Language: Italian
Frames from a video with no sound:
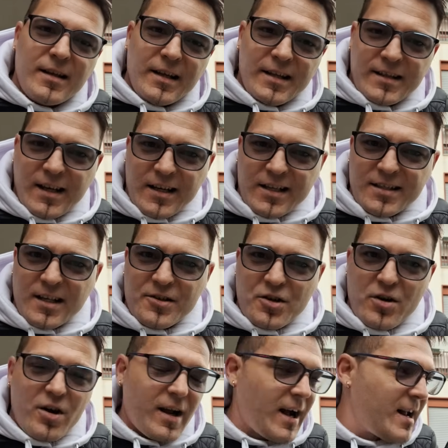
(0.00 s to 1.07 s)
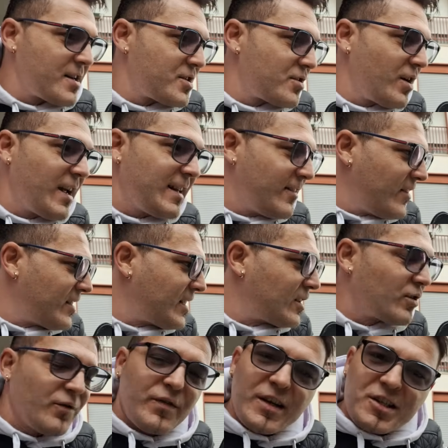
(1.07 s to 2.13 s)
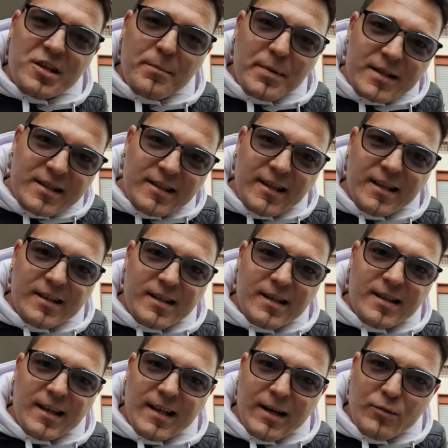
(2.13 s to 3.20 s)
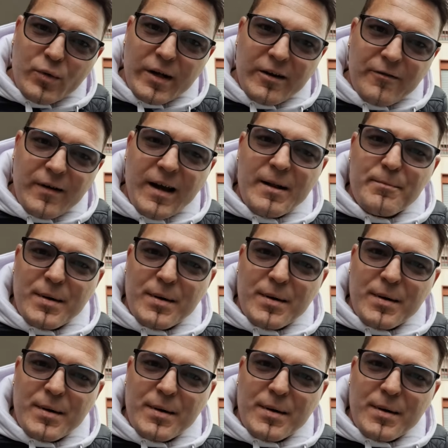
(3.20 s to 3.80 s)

interista gioco calcio è diventato vicepresidente della UEFA e